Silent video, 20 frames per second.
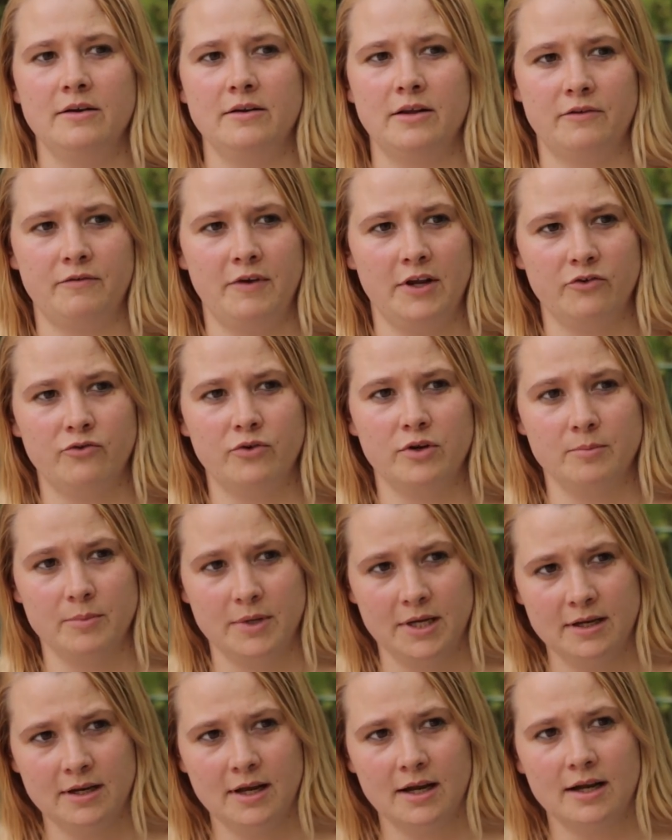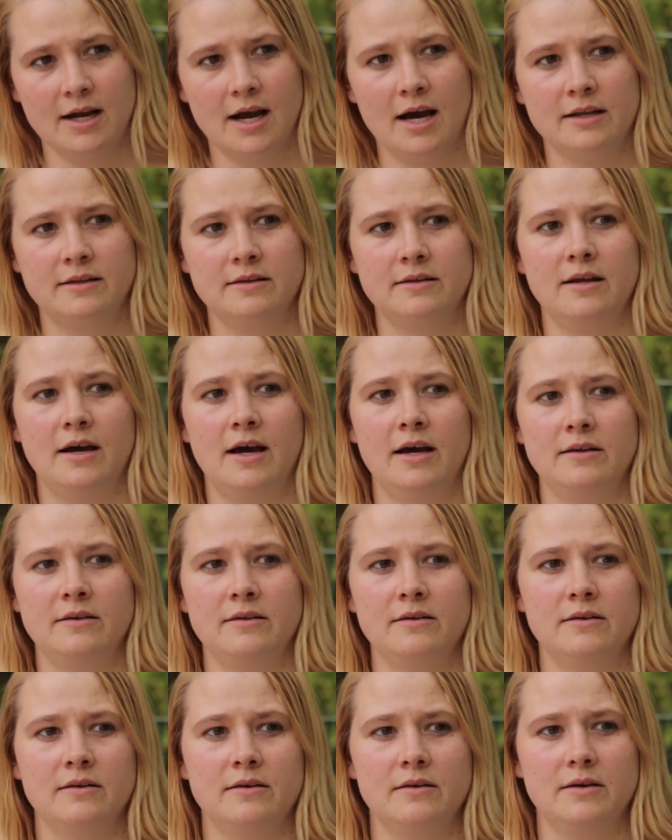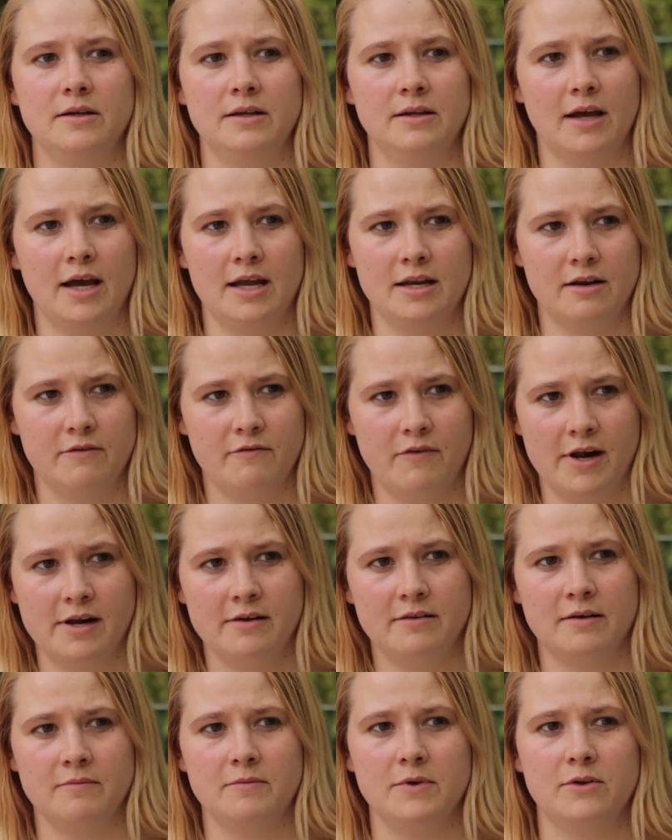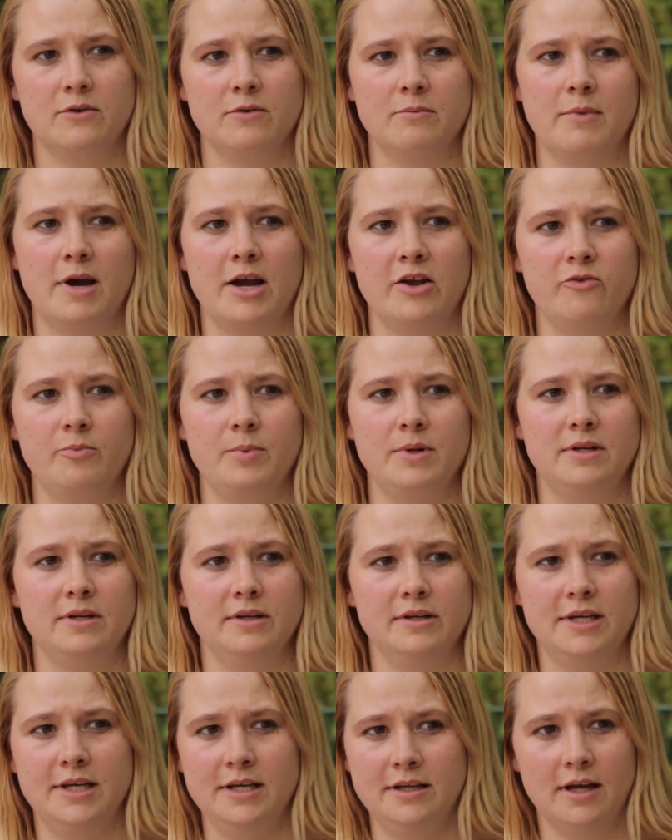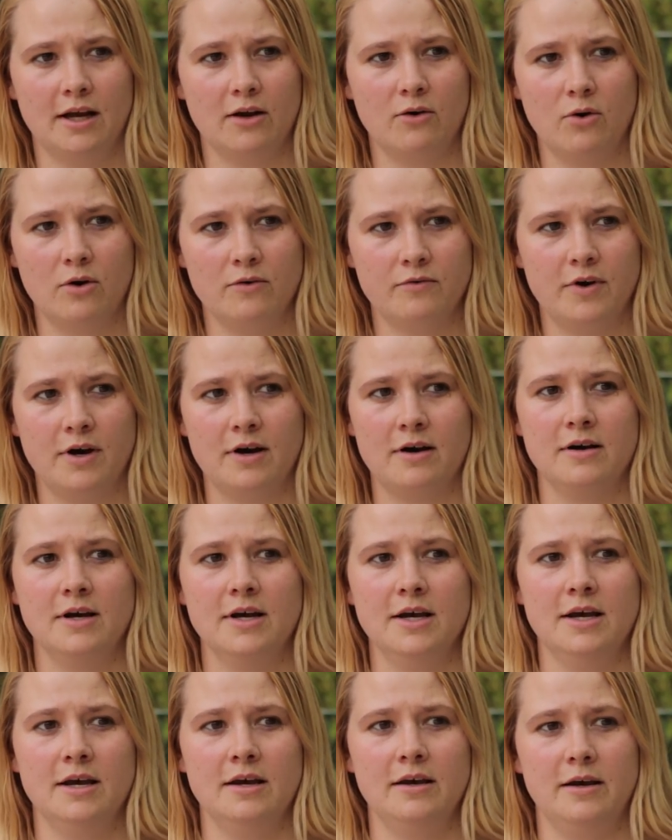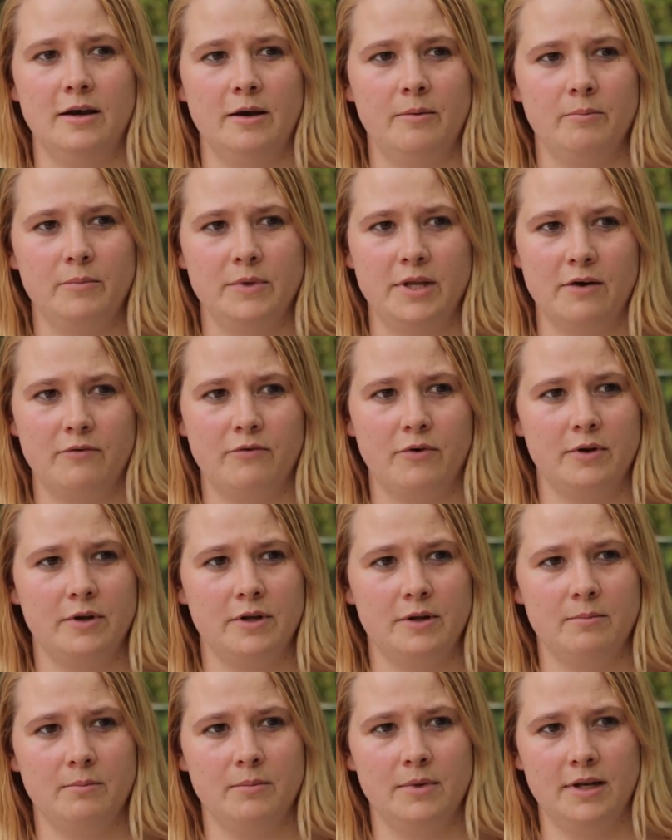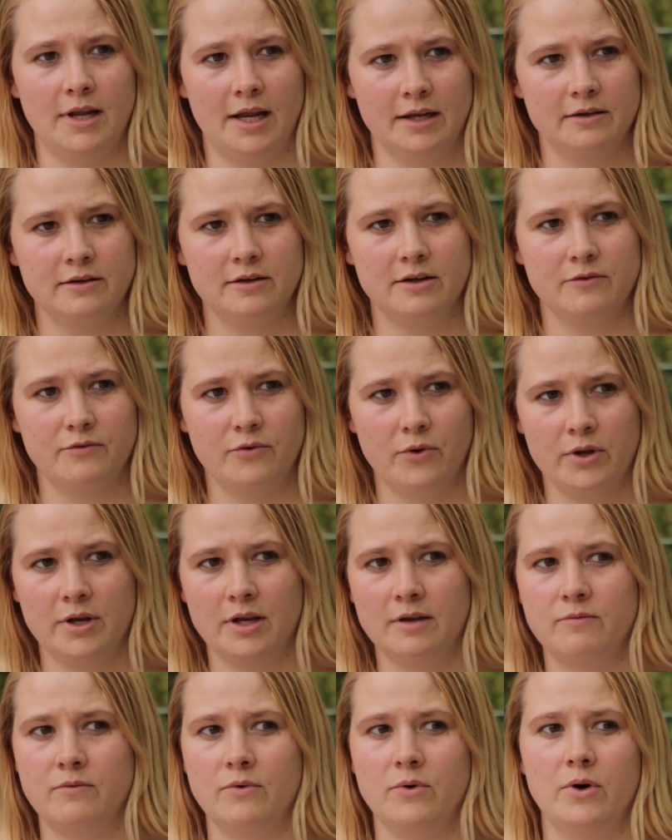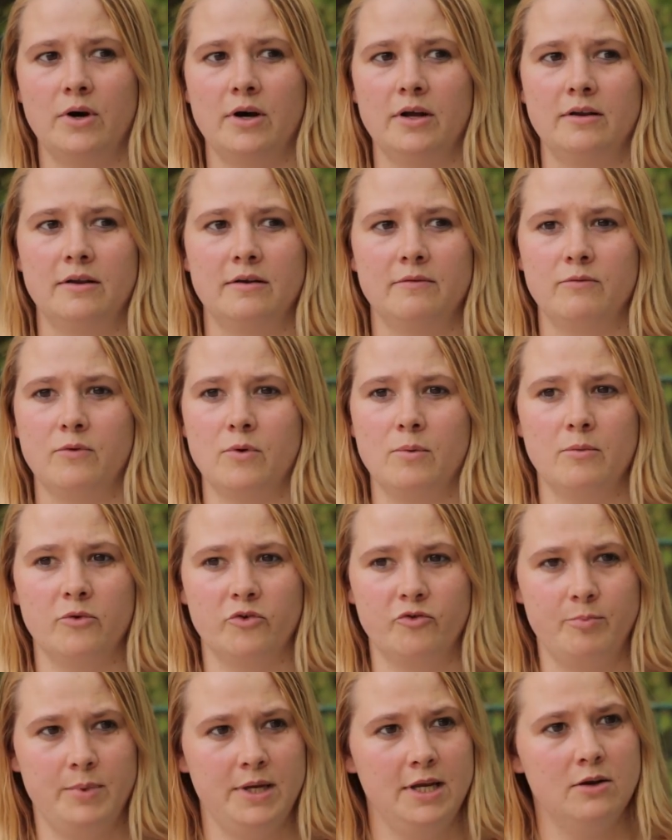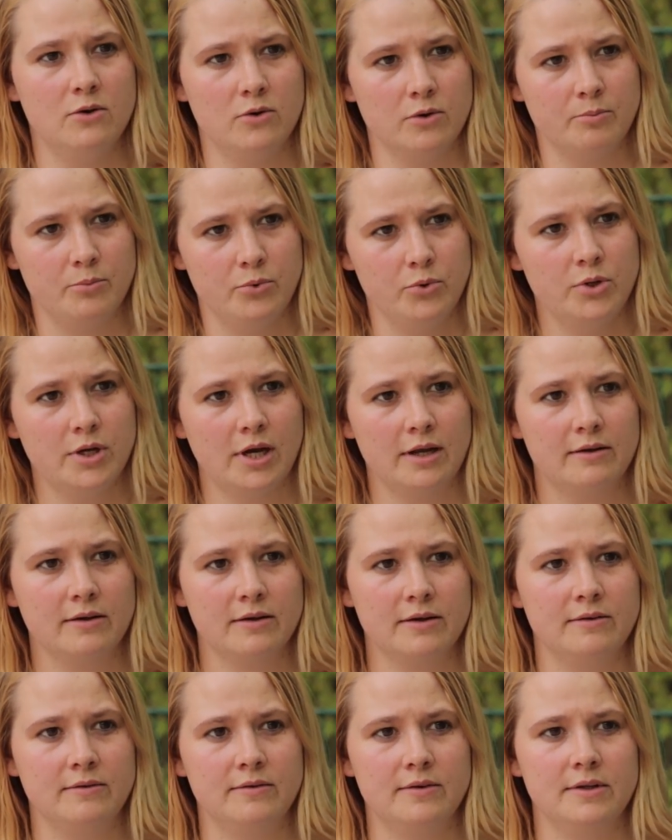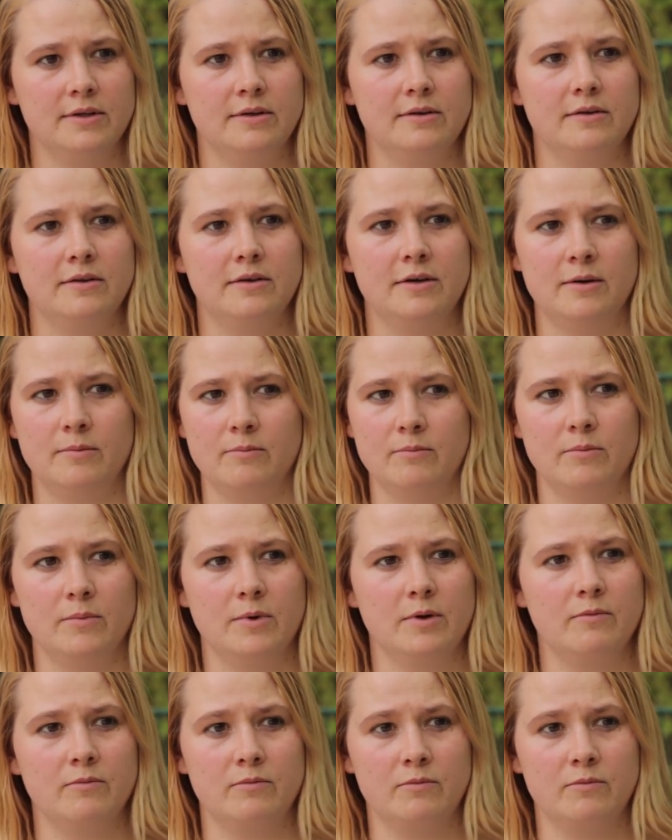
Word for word: Das fängt schon im Kindergarten an. In Rheinland-Pfalz haben wir zum Beispiel den Kita-Koffer, ähm, der von dem Land gefördert wird, wo Spiele und Bücher drin sind, ähm,